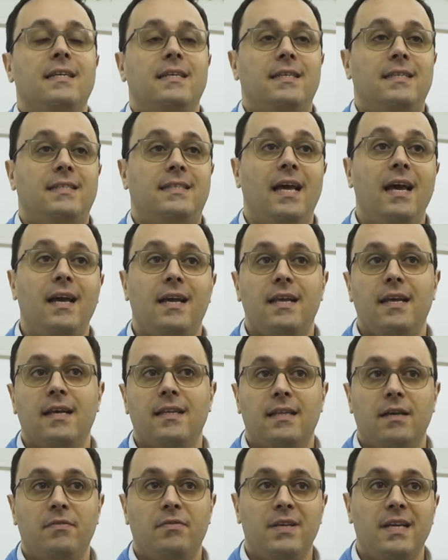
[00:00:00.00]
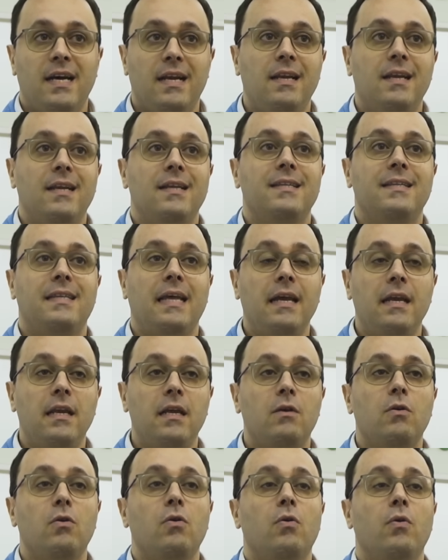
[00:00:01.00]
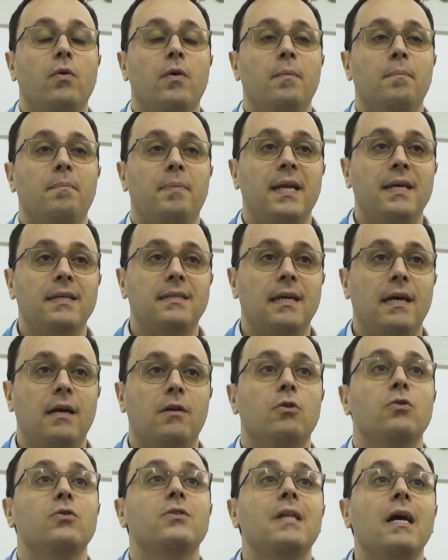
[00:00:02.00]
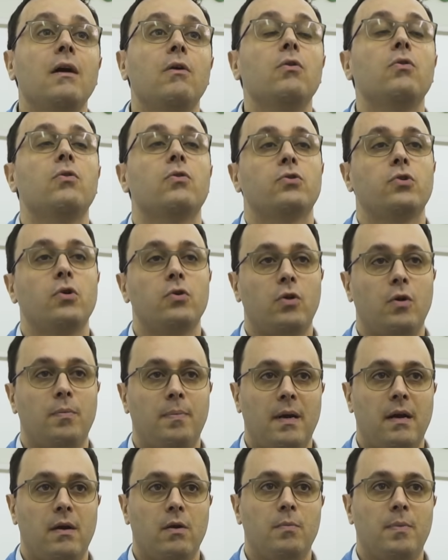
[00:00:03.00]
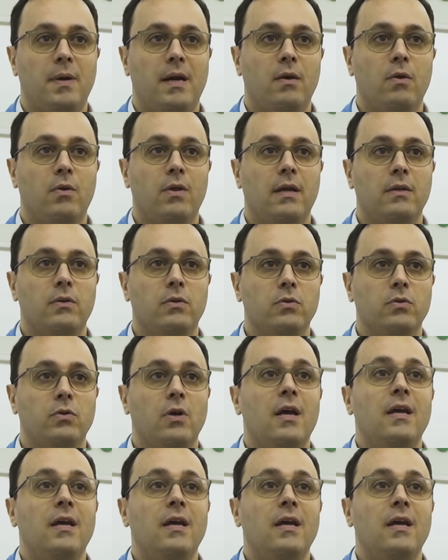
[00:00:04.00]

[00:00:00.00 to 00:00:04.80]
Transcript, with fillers: Seas cliente final, técnico o empresa, contá con nosotros para recuperar los datos.